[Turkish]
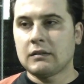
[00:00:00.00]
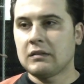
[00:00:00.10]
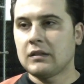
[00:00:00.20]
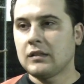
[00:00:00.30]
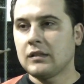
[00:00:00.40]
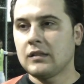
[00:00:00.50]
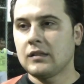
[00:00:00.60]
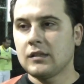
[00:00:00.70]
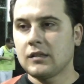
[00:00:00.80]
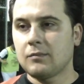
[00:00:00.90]

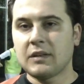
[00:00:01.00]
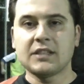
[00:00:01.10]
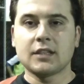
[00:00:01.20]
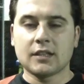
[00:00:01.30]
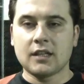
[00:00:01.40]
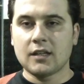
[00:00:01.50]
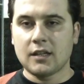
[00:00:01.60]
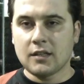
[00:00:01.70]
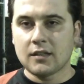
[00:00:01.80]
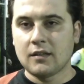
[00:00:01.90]
Ee, basit
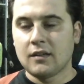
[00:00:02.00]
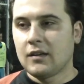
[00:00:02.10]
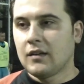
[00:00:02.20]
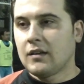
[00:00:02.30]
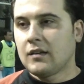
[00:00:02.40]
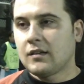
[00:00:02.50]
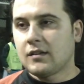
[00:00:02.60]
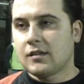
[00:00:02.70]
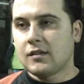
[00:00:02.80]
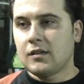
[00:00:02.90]
hatalarla e,
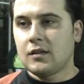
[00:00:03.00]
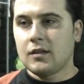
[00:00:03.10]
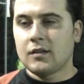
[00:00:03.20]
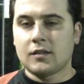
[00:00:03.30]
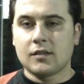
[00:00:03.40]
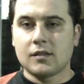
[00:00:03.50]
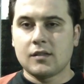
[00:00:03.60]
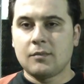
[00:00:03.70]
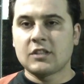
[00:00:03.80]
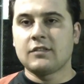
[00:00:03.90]

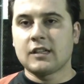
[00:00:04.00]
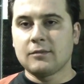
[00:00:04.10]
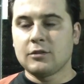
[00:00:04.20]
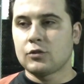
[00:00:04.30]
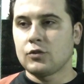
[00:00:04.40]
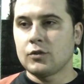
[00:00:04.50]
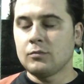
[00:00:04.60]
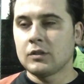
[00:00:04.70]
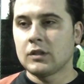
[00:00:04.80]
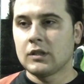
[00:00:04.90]
e, maçı verdiğimizi düşünüyorum.